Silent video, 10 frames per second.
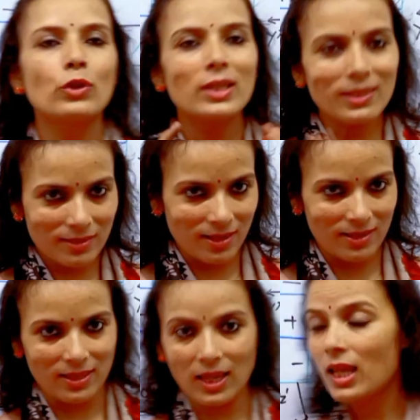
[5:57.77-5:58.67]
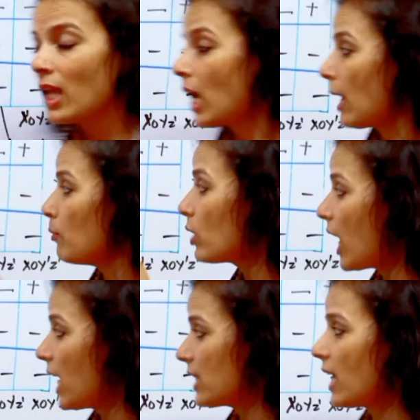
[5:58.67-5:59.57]
तो इस तरह से हम
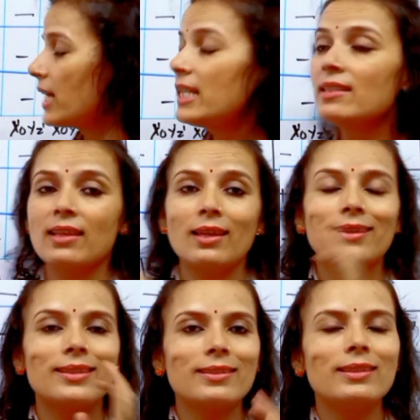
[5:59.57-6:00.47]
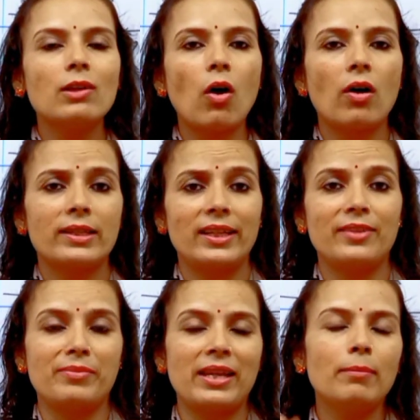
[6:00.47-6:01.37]
लोग आसानी से किसी ऑक्टेन
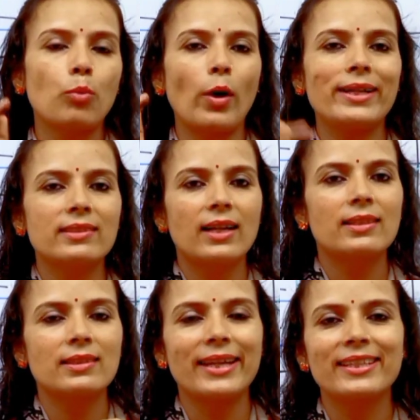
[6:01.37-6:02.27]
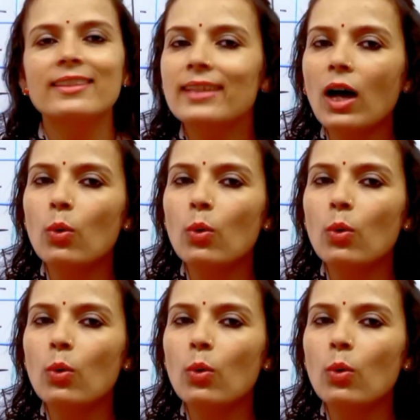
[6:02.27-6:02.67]
में पॉइंट्स का साइन क्या